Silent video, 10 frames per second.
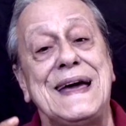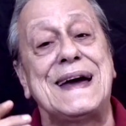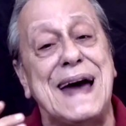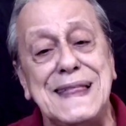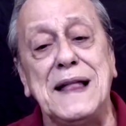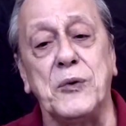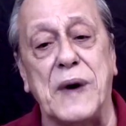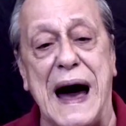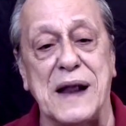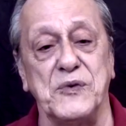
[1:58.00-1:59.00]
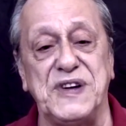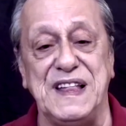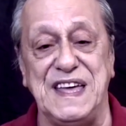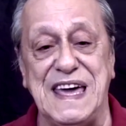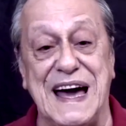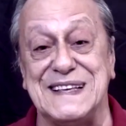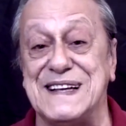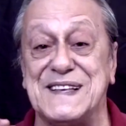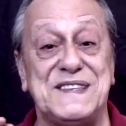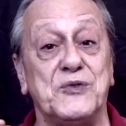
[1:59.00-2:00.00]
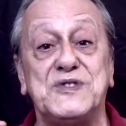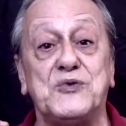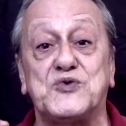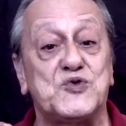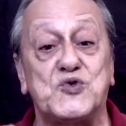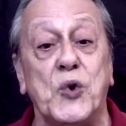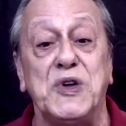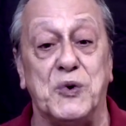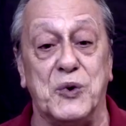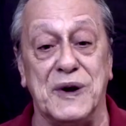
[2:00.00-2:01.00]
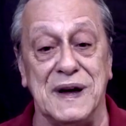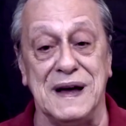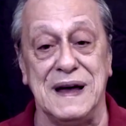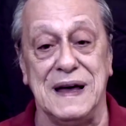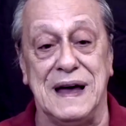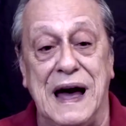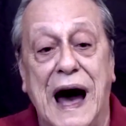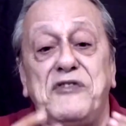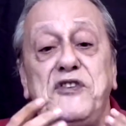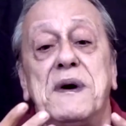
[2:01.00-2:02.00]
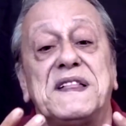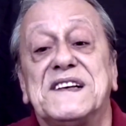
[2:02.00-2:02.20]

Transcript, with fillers: Em cada lugar onde ele ia exercer o seu sonho, havia uma